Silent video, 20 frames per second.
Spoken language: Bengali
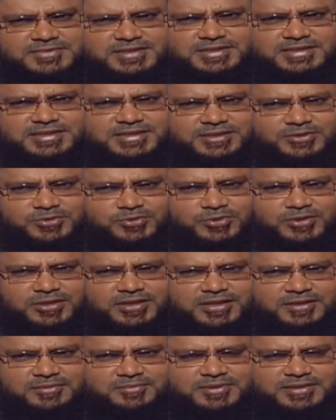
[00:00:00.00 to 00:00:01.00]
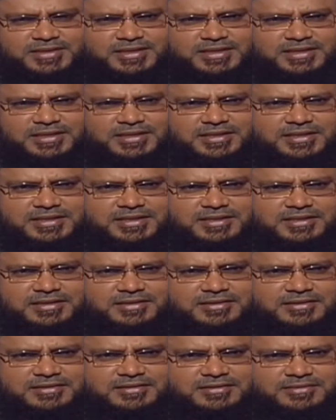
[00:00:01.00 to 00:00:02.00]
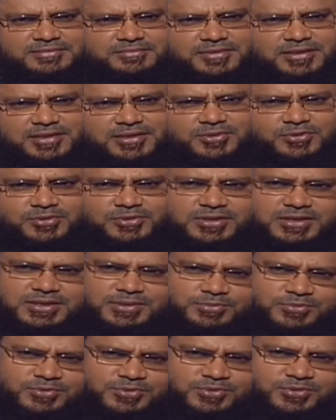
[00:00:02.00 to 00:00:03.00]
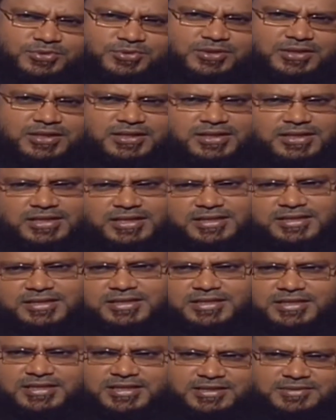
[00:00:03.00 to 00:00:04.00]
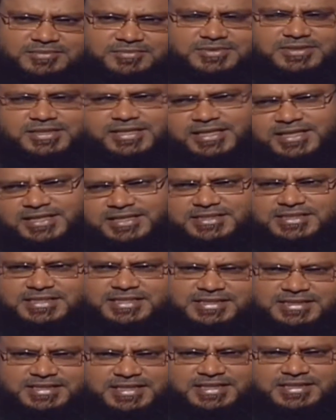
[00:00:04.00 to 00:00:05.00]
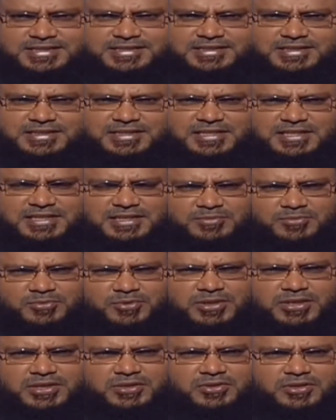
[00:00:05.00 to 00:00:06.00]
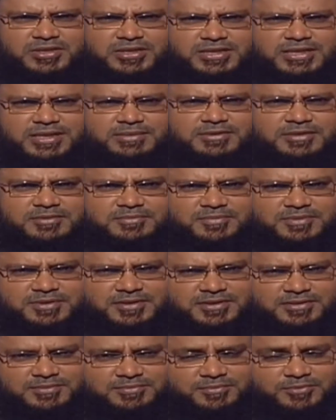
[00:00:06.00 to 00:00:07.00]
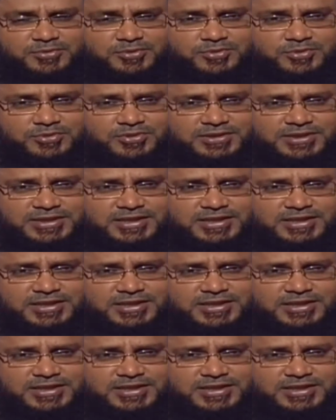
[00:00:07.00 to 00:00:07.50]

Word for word: যে যেটা করলাম এটা ভালো কি মন্দ হালাল কি হারাম জায়েজ না জায়েজ মনে খটকা বাঁধবে মন